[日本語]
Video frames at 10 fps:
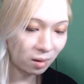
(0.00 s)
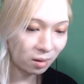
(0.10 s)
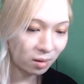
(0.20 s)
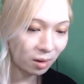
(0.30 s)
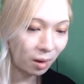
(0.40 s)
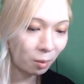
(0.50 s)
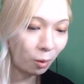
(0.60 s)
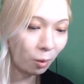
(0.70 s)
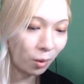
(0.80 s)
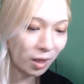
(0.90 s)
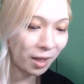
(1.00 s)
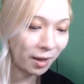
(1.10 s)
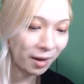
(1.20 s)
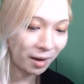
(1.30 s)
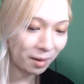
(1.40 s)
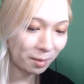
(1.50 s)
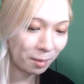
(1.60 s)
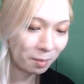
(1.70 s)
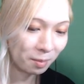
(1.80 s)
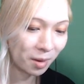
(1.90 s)
じゃあもう終わりでいいかな？
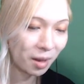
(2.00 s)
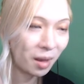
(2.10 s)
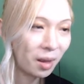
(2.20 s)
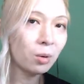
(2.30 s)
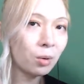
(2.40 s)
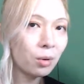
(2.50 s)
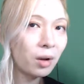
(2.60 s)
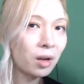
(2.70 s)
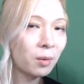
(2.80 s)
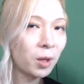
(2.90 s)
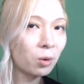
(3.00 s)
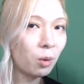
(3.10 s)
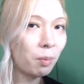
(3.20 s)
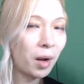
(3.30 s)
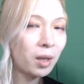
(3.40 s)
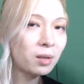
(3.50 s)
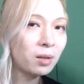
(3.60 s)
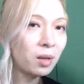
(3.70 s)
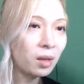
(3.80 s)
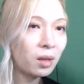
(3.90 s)
俺はあくまでこのバレず
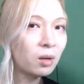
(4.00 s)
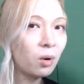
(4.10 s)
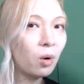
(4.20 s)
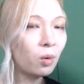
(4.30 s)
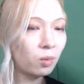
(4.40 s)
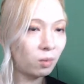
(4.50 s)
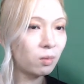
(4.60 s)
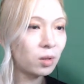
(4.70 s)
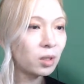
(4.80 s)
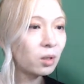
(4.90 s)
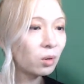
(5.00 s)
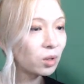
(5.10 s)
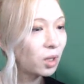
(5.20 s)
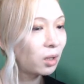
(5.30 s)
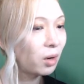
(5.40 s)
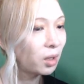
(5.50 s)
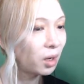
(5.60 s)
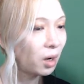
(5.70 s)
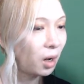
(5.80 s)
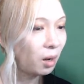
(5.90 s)
に生きるを実況したってわけだか
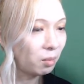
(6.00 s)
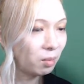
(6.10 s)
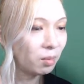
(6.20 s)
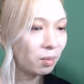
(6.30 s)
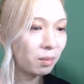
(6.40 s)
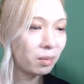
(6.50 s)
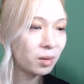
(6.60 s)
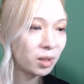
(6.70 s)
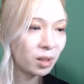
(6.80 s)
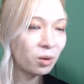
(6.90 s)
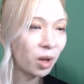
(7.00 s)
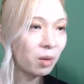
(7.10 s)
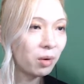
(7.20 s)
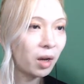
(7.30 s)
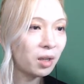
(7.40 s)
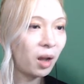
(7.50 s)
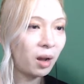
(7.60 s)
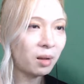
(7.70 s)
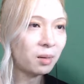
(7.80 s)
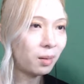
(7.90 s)
ら、うん。次のゲームはいいんだ。
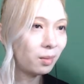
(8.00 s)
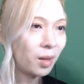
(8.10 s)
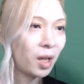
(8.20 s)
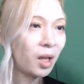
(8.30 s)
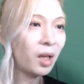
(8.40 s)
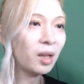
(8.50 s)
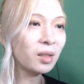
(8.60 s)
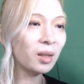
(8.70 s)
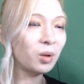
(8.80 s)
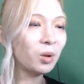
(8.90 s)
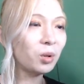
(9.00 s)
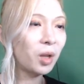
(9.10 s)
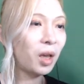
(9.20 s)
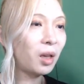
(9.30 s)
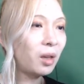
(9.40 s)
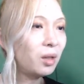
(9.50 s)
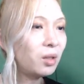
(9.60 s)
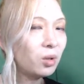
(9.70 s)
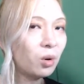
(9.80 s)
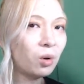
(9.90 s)
さあ、ということで、
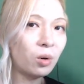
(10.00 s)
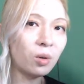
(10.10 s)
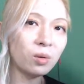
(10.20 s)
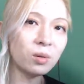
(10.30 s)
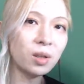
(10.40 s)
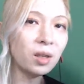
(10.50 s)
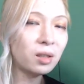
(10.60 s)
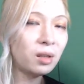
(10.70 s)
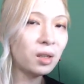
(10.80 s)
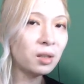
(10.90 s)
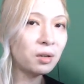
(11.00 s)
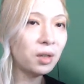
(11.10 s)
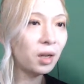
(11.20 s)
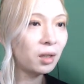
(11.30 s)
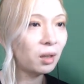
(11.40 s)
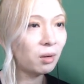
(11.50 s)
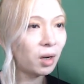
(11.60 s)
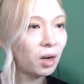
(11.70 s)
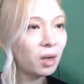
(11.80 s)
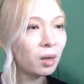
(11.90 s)
一応全ステージクリアできたのか
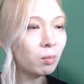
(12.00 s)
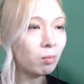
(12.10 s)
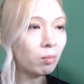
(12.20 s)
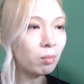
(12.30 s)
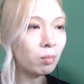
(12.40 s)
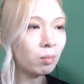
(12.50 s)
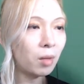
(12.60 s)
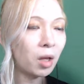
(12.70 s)
な？うん。